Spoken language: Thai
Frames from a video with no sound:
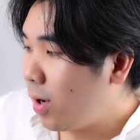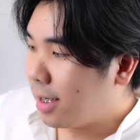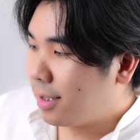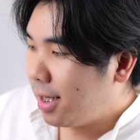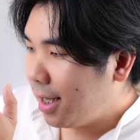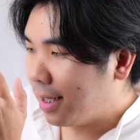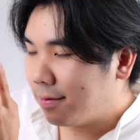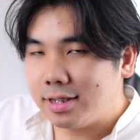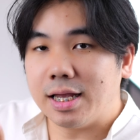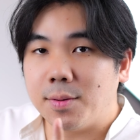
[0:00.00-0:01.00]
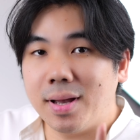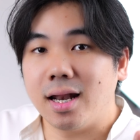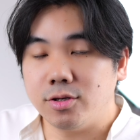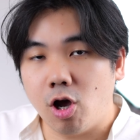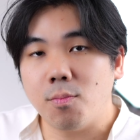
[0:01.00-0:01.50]
ด้วยที่เจ๋งมาก ๆ
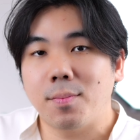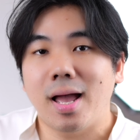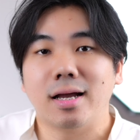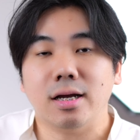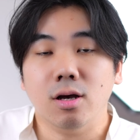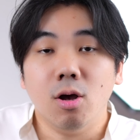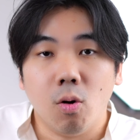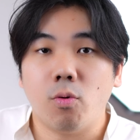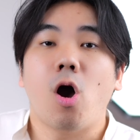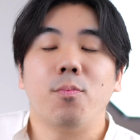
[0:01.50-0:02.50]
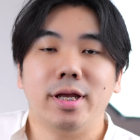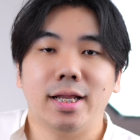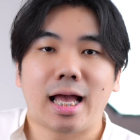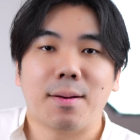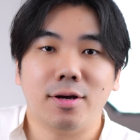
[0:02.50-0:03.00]
และชอบมาก ๆ คือรอบนี้
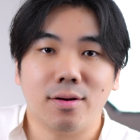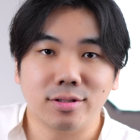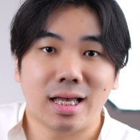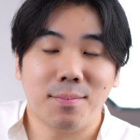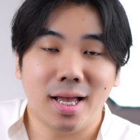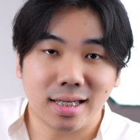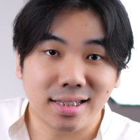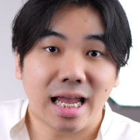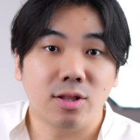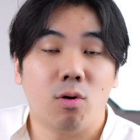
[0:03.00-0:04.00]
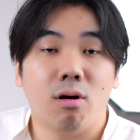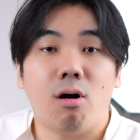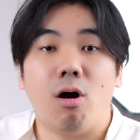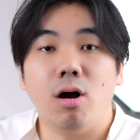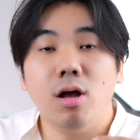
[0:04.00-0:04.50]
นะครับคือเราสามารถจะใช้ตัว
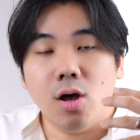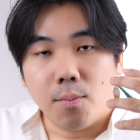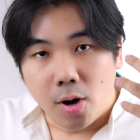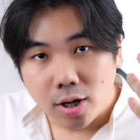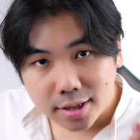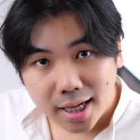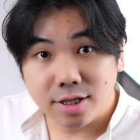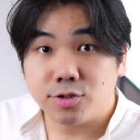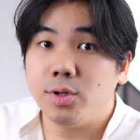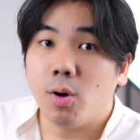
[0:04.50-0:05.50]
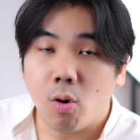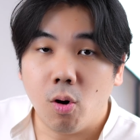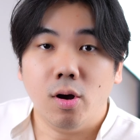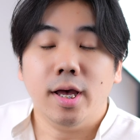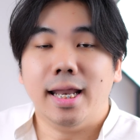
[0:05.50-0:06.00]
ของ p o t เทสต s ด u d i o
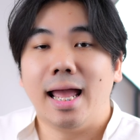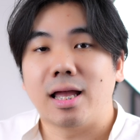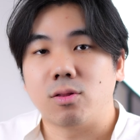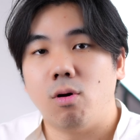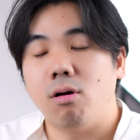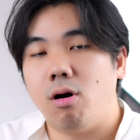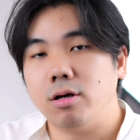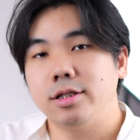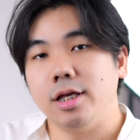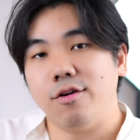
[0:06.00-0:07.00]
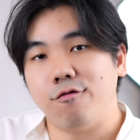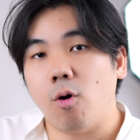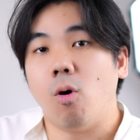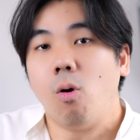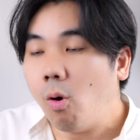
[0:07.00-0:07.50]
นะกับตัวของ
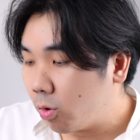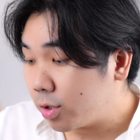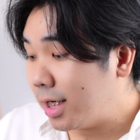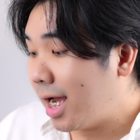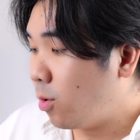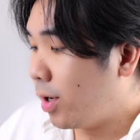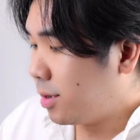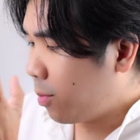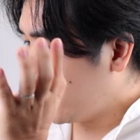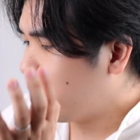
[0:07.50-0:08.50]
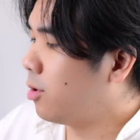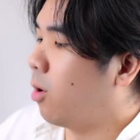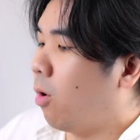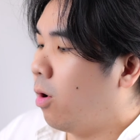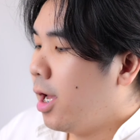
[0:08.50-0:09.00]
C46 นี้ได้ด้วย p o r t ทส i t
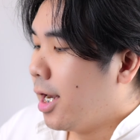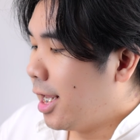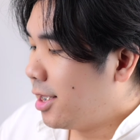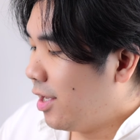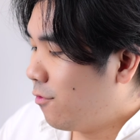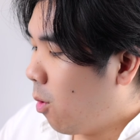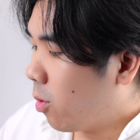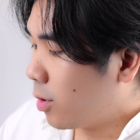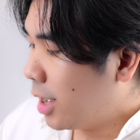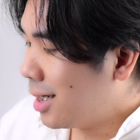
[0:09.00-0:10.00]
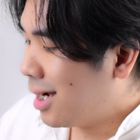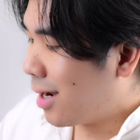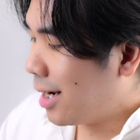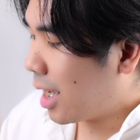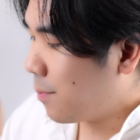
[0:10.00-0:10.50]
Studio ใน C46 ตัวนี้คืออะ
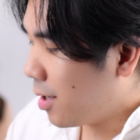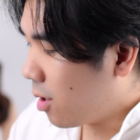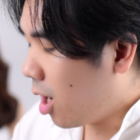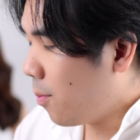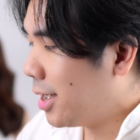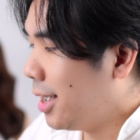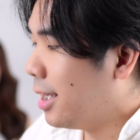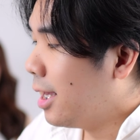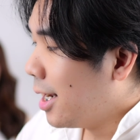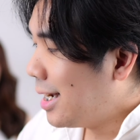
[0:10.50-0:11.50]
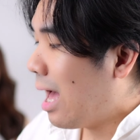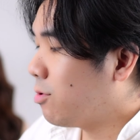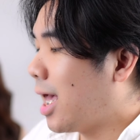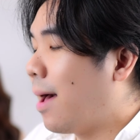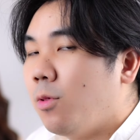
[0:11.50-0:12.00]
ไรนะครับ เมื่อเราเข้าไปที่ดาว
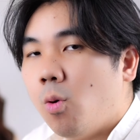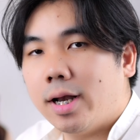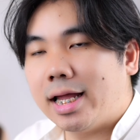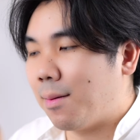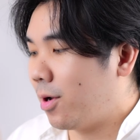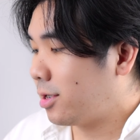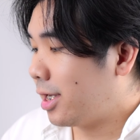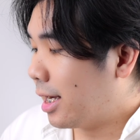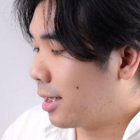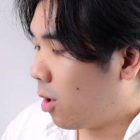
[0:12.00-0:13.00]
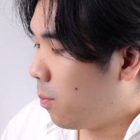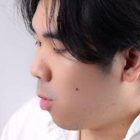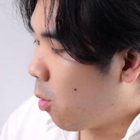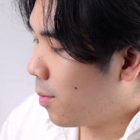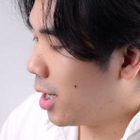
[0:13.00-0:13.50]
3ดวงนะครับเราจะเห็นเขาโผ
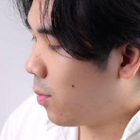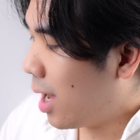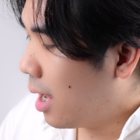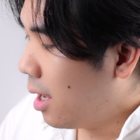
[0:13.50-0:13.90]
ล่ขึ้นมาเลยว่า